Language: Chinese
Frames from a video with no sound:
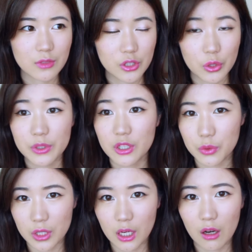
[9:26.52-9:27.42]
实用性
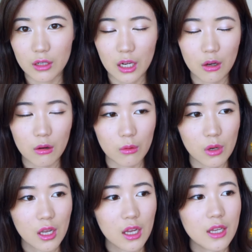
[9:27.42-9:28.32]
最高，然后
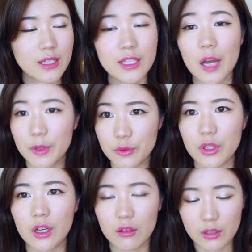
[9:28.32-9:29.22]
性价比
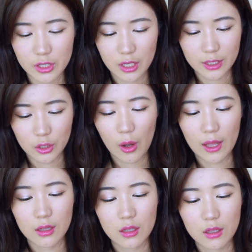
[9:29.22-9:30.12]
最高的这样一
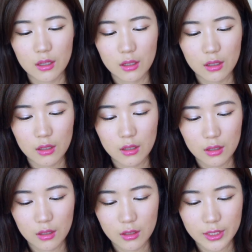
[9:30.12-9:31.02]
款
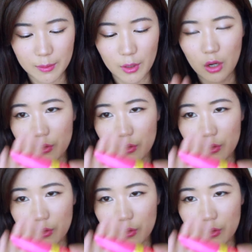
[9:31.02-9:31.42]
睫毛